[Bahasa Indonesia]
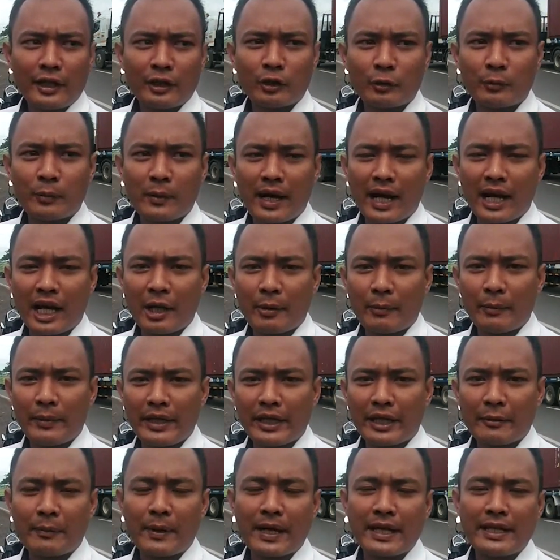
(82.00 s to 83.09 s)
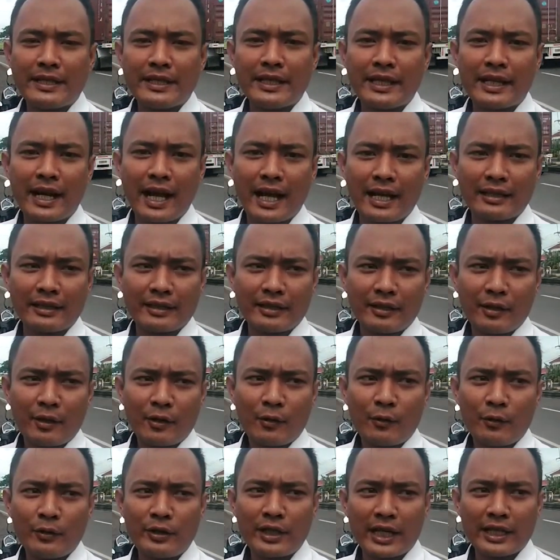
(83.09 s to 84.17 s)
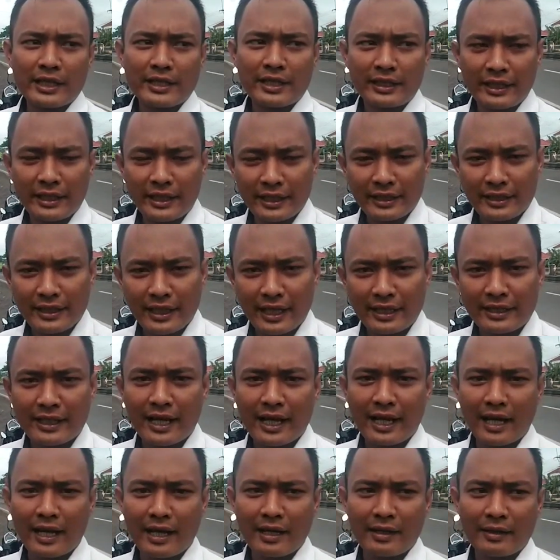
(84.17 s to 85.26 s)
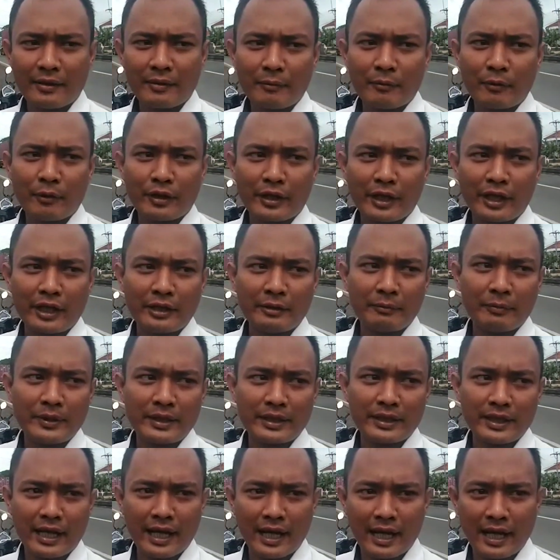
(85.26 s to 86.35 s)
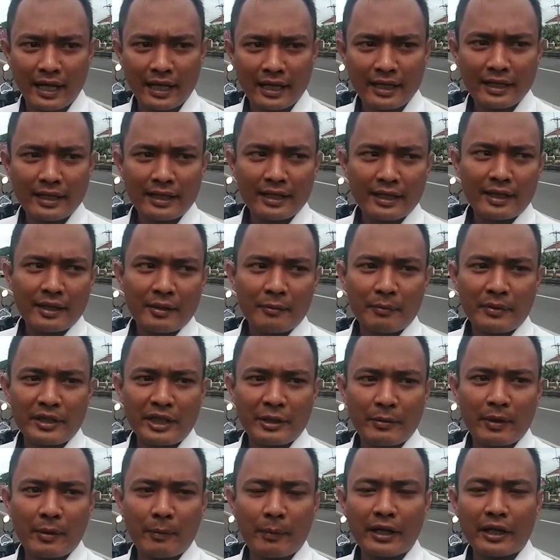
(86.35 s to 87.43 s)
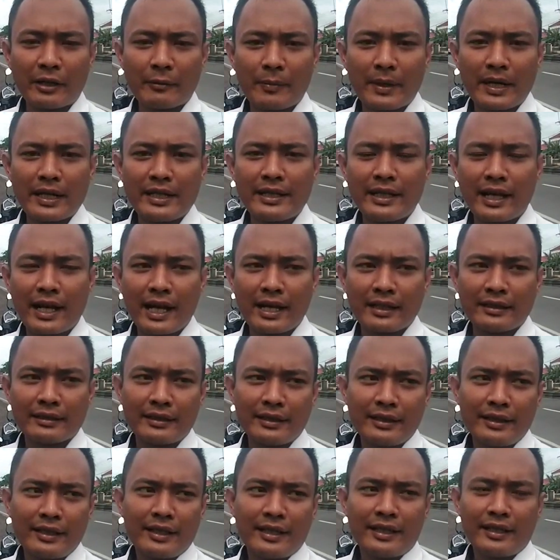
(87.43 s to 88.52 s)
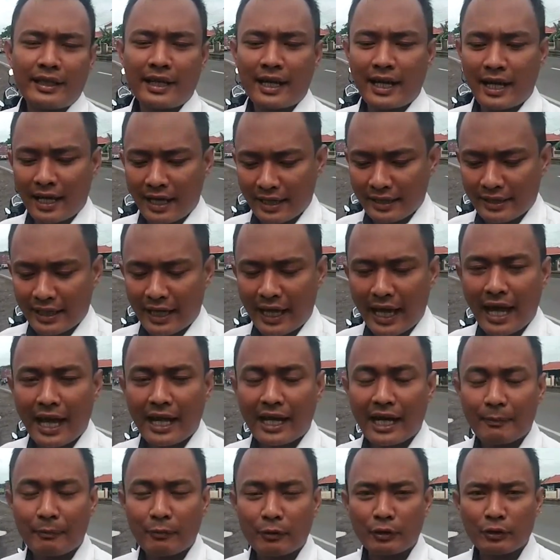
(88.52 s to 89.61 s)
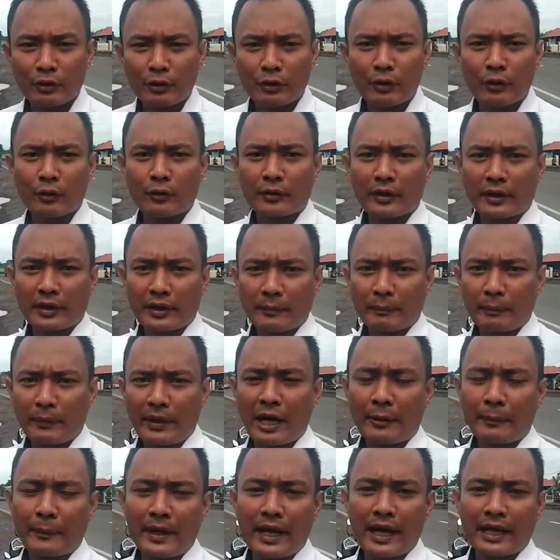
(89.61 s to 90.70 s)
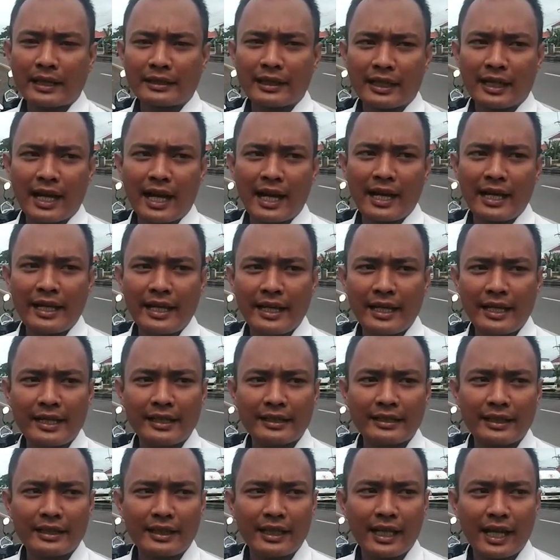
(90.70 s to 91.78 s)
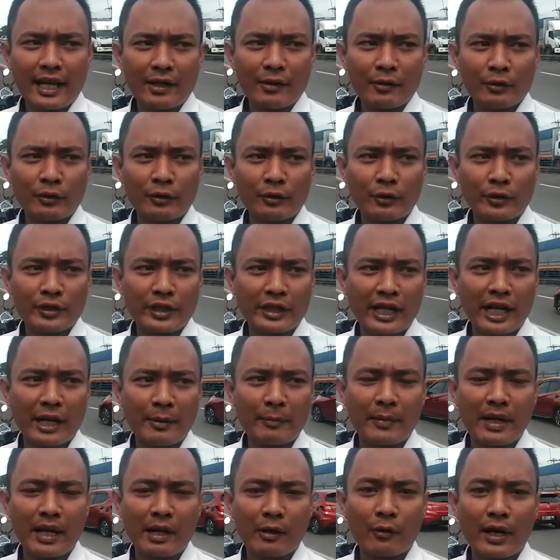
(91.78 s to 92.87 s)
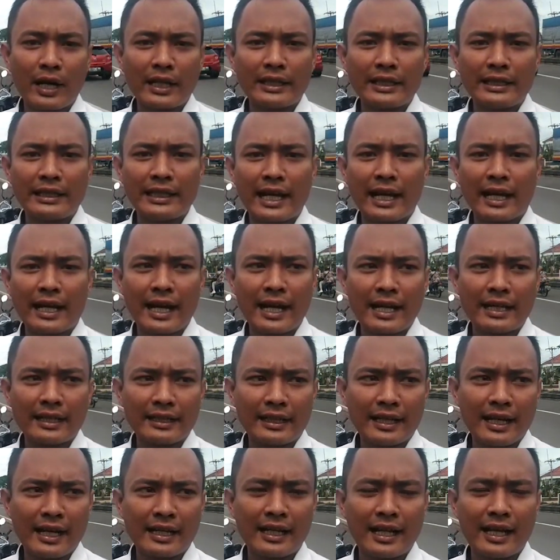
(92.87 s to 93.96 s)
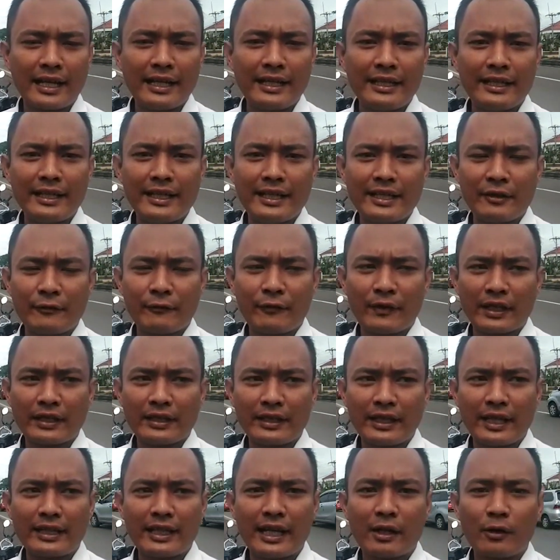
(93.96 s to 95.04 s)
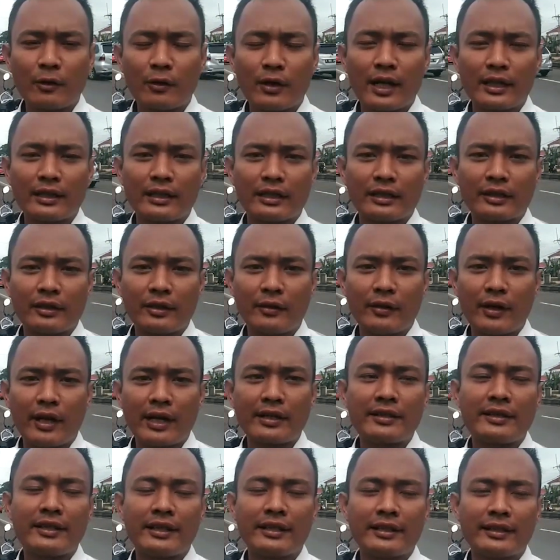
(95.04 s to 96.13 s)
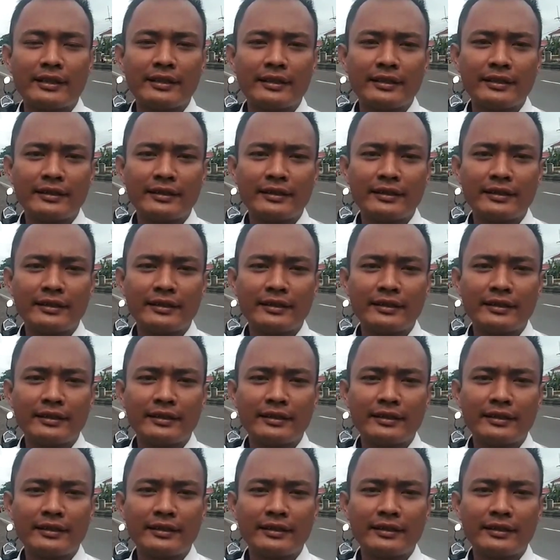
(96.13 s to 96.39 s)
itu mengalami kebanjiran hujan sedikit saja mungkin bisa menyebabkan kebanjiran ya saya harap untuk pihak-pihak terkait untuk segera melakukan tindakan karena ini sifatnya darurat atau urgent.